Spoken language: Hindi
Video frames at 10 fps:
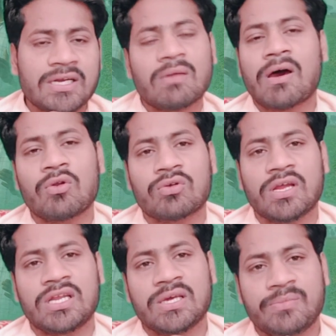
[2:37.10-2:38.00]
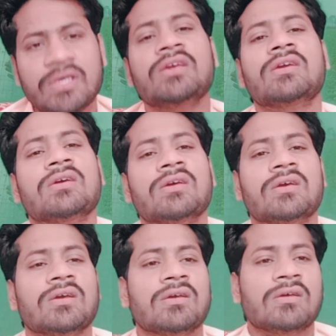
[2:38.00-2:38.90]
मंडल वालों के लिए भी
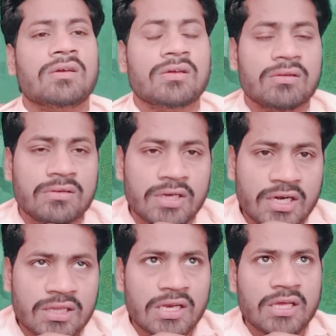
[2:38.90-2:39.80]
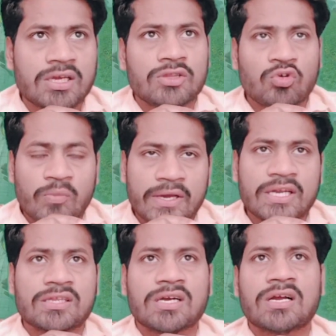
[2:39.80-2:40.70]
डेढ़ से लेकर दो
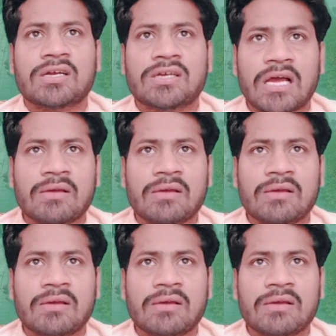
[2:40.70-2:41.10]
महीने तक का